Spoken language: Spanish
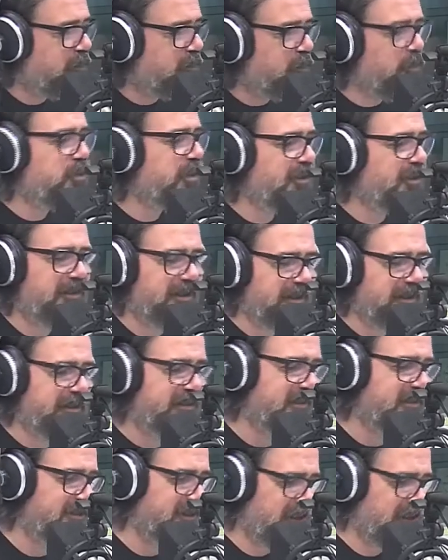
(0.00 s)
con mucha
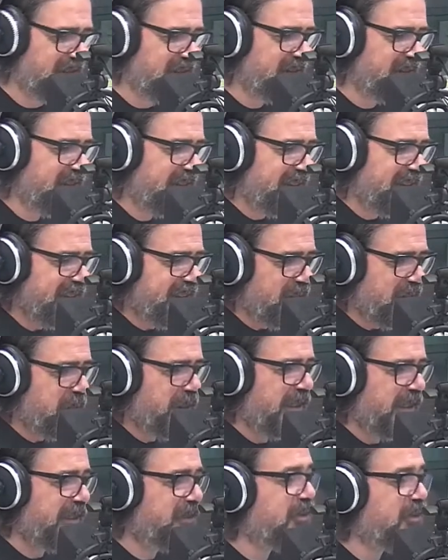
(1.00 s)
acidez.
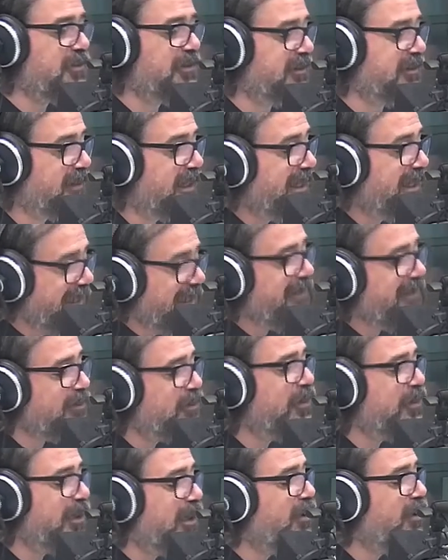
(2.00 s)
Bien, entonces,
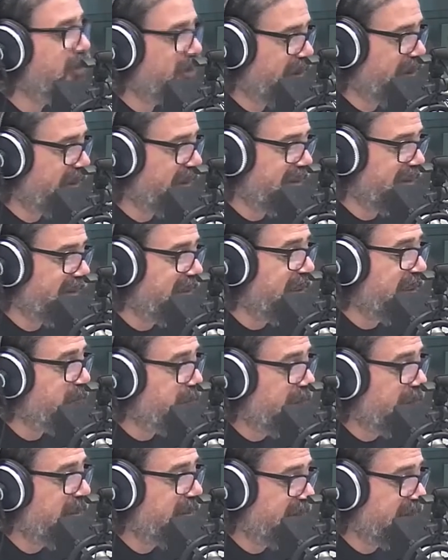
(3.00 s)
eso es lo que
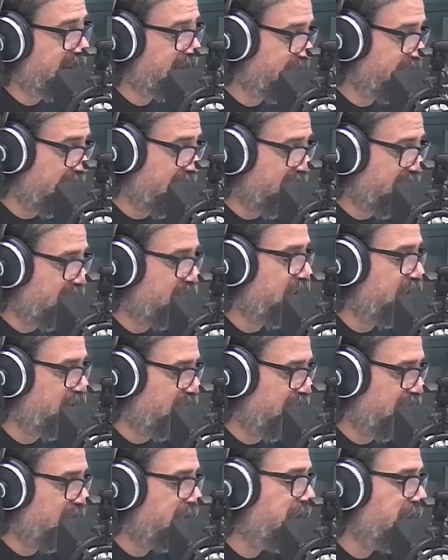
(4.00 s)
implica y eso
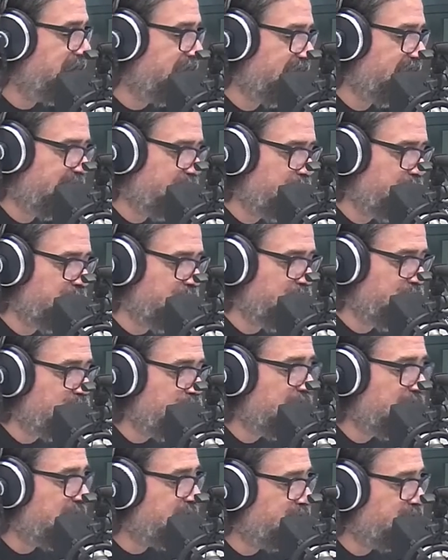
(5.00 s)
es lo que explica que un vino
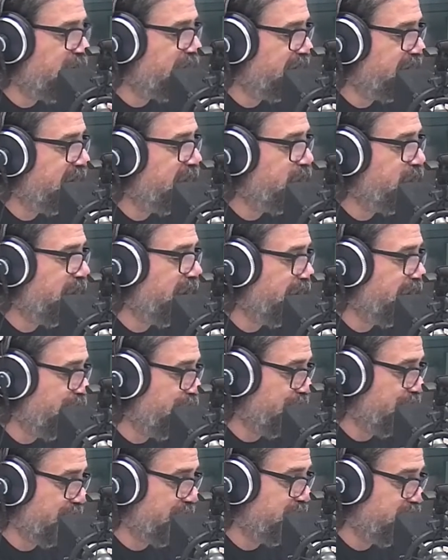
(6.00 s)
nunca pueda ser igual
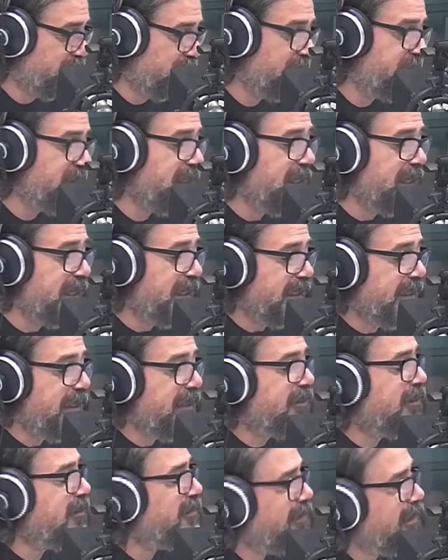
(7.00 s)
a otro.
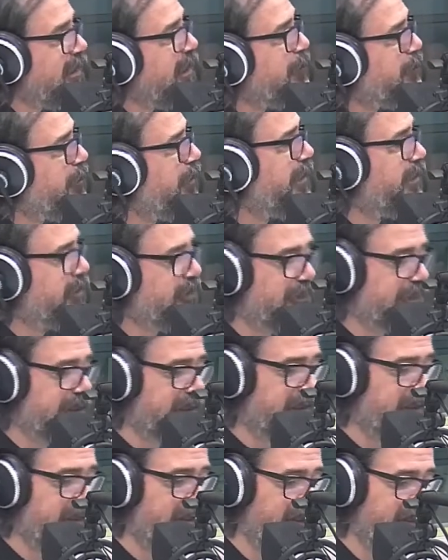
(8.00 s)
Y el tercer aspecto
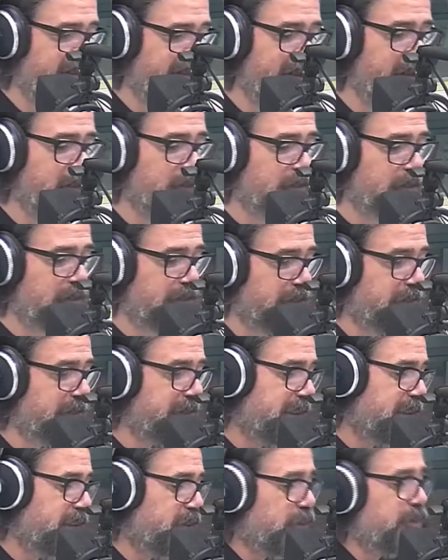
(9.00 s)
de este
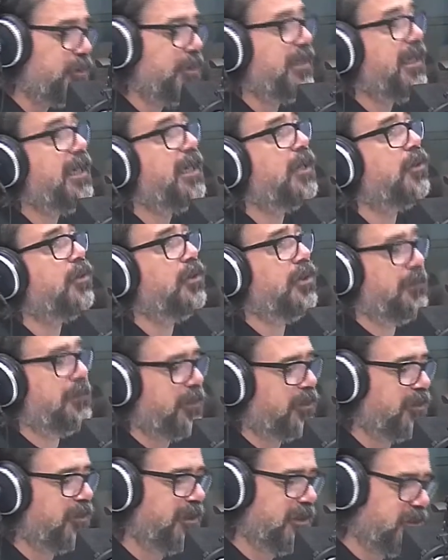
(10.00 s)
círculo, o
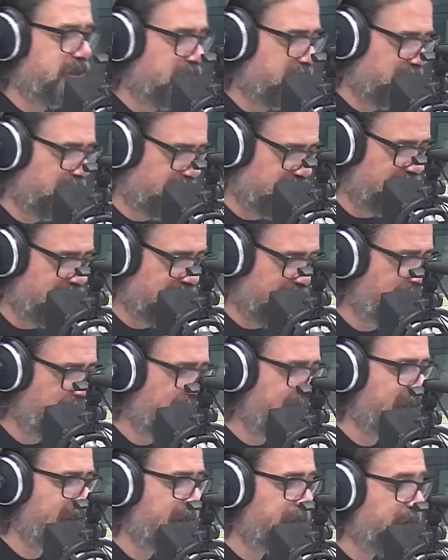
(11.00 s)
triángulo, mejor dicho, porque son
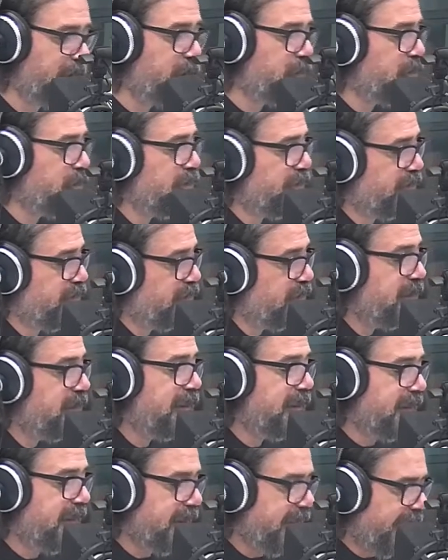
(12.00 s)
tres patas, virtuoso,
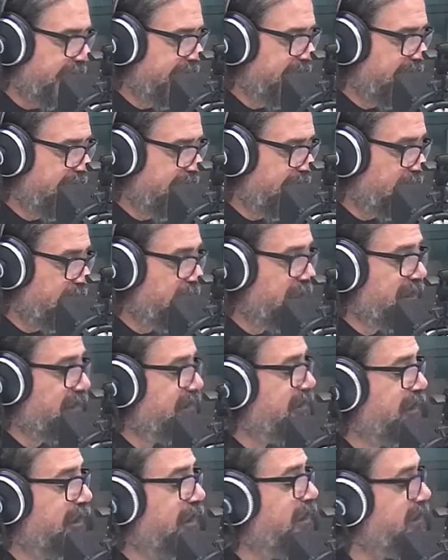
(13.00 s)
eh,
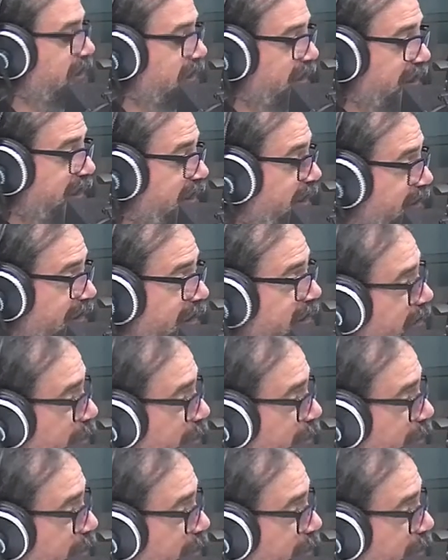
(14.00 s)
viene a ser eh,